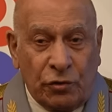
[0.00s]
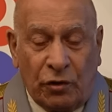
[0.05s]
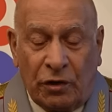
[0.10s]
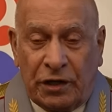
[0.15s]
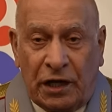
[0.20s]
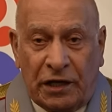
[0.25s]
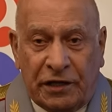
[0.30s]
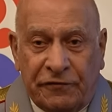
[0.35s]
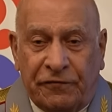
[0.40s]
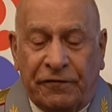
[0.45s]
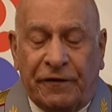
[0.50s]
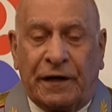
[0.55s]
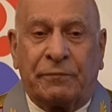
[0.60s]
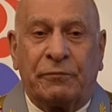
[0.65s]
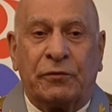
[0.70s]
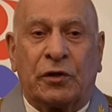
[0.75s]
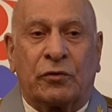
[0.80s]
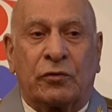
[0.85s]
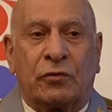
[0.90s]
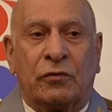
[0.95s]
но я
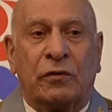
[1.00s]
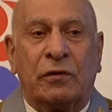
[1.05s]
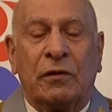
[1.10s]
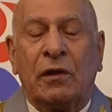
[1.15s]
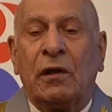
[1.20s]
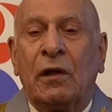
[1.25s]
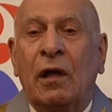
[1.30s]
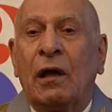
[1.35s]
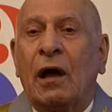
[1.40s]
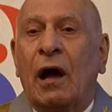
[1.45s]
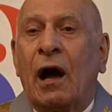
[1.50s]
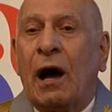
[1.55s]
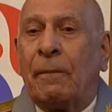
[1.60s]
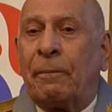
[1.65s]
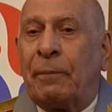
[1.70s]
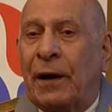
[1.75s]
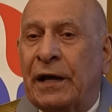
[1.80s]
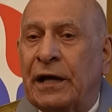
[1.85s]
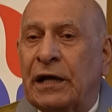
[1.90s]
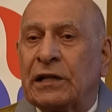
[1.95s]
информирую. А
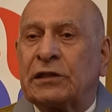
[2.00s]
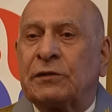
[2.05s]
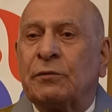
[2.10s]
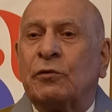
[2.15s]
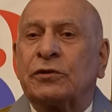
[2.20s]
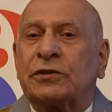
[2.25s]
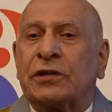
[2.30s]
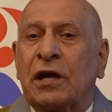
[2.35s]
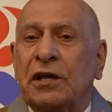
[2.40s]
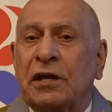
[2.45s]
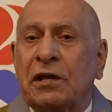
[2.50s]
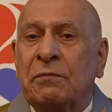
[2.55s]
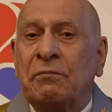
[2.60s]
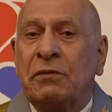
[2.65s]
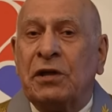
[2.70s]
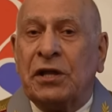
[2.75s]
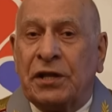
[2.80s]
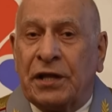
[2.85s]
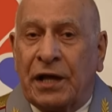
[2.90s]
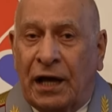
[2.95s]
поэтому-то и
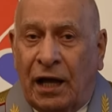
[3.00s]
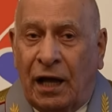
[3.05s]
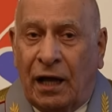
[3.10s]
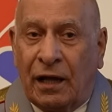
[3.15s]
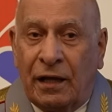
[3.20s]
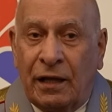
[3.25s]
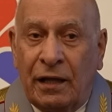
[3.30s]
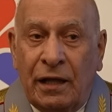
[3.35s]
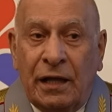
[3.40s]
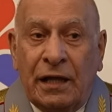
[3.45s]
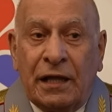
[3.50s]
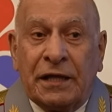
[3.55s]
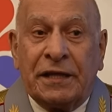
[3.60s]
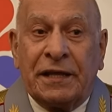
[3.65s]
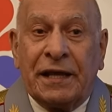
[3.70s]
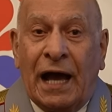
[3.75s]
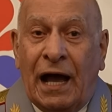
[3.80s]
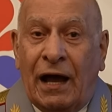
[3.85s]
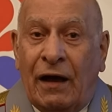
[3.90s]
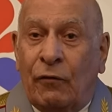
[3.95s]
меня.
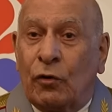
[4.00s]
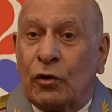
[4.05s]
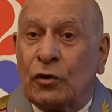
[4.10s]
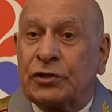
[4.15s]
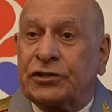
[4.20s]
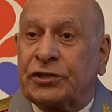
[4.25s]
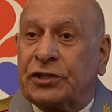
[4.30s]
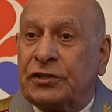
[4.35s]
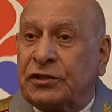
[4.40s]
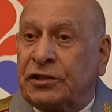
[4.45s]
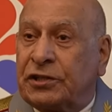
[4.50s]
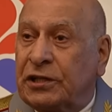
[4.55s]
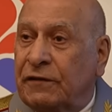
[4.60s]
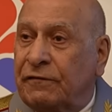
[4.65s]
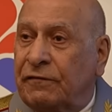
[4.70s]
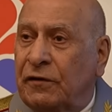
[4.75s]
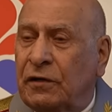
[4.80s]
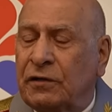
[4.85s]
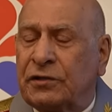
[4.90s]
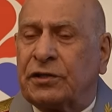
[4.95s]
Я очень
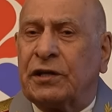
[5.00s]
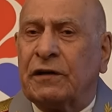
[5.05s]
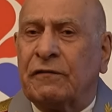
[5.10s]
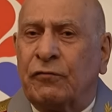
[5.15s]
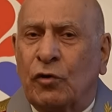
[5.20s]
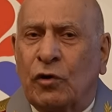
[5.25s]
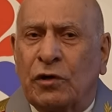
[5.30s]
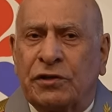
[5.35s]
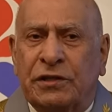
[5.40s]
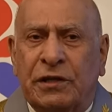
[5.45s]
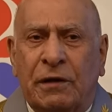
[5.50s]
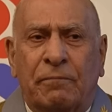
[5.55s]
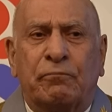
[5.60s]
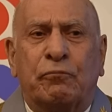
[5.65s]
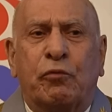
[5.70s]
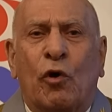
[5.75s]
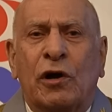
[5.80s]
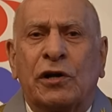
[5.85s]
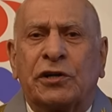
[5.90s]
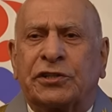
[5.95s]
сегодня
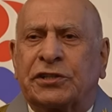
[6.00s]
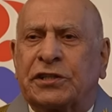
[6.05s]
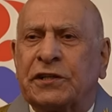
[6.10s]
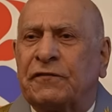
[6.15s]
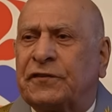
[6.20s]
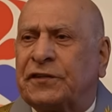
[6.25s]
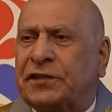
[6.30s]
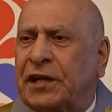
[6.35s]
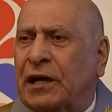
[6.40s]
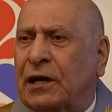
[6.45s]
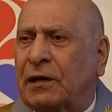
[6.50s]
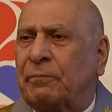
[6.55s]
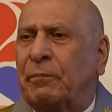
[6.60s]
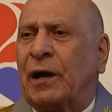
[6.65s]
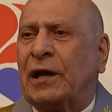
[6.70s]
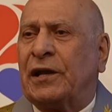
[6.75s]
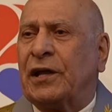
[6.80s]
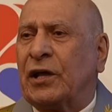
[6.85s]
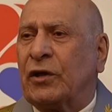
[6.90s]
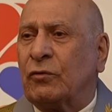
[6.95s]
больше всех
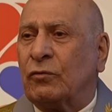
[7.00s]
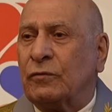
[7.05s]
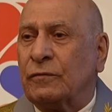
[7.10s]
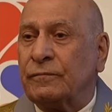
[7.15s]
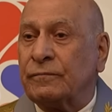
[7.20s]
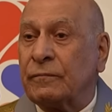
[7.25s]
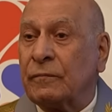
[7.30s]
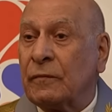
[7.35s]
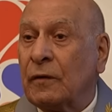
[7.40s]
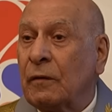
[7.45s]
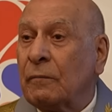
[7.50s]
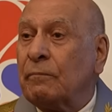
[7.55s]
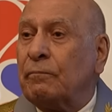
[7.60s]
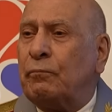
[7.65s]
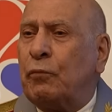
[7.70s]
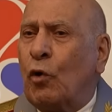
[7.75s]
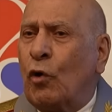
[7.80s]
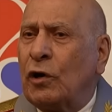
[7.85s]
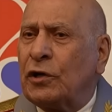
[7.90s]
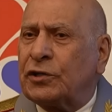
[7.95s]
болею.
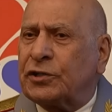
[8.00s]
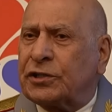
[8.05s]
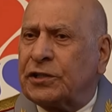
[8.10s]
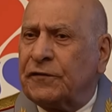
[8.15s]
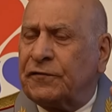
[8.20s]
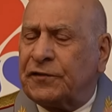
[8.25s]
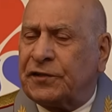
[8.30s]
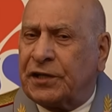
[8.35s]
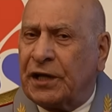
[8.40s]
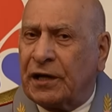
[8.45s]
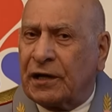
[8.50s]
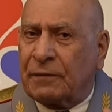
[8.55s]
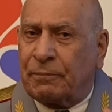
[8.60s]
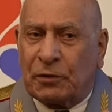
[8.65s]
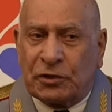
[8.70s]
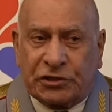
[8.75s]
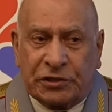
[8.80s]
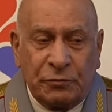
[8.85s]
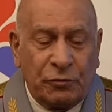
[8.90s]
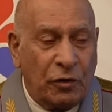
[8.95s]
Больше всех.
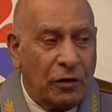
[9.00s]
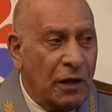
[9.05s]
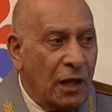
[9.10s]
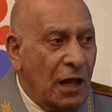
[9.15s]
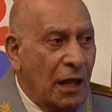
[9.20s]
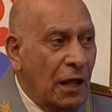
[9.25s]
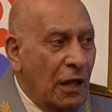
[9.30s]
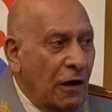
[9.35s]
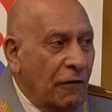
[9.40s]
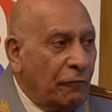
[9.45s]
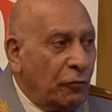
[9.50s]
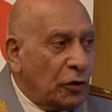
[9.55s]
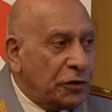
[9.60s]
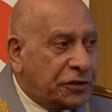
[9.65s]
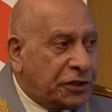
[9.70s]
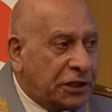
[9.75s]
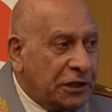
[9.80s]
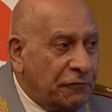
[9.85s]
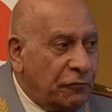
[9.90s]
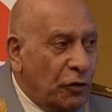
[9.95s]
Почему?
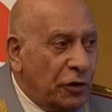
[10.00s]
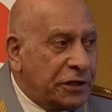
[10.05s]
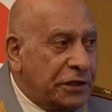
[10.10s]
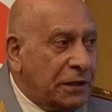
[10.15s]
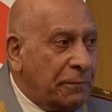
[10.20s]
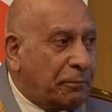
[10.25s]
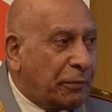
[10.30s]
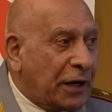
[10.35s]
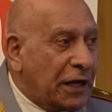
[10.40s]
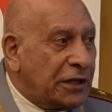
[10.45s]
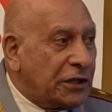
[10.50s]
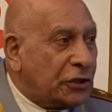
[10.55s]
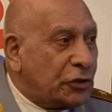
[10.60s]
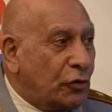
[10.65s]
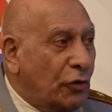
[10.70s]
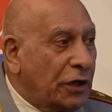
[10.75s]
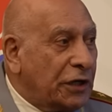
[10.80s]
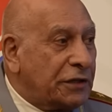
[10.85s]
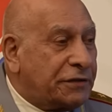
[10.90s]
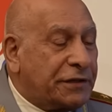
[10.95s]
Вот сегодня
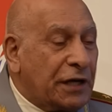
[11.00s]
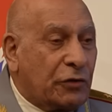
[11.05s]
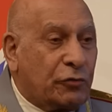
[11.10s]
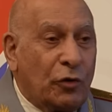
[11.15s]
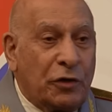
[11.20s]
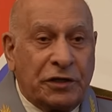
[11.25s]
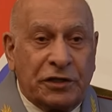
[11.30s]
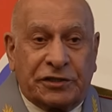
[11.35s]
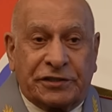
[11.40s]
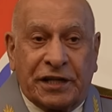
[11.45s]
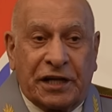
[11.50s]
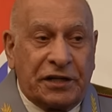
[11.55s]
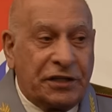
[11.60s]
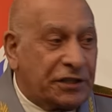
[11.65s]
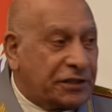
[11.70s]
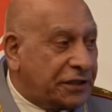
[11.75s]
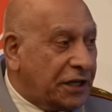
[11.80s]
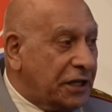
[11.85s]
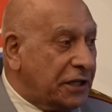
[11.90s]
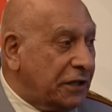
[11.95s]
происходит такое
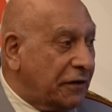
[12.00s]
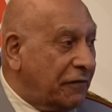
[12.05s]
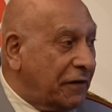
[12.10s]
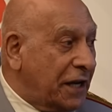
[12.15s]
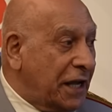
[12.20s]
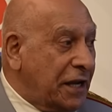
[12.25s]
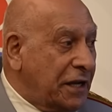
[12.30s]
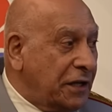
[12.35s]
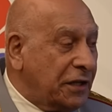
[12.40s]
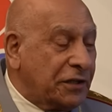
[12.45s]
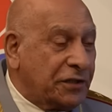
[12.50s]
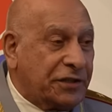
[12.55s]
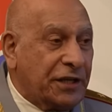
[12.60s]
историческое явление